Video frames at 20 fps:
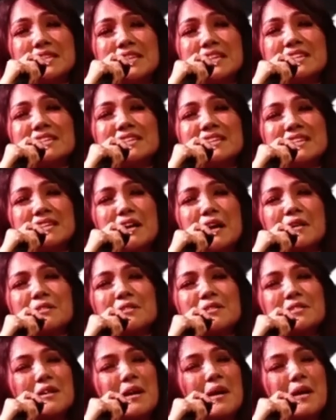tinggikan
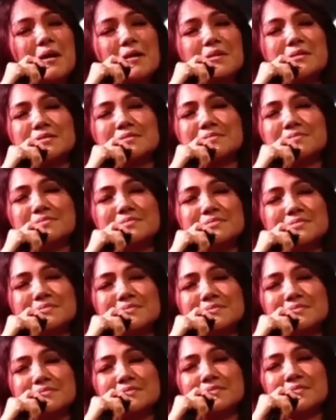Engkau.
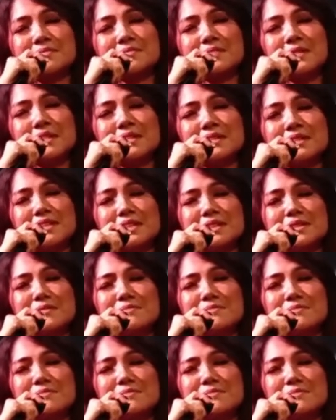Di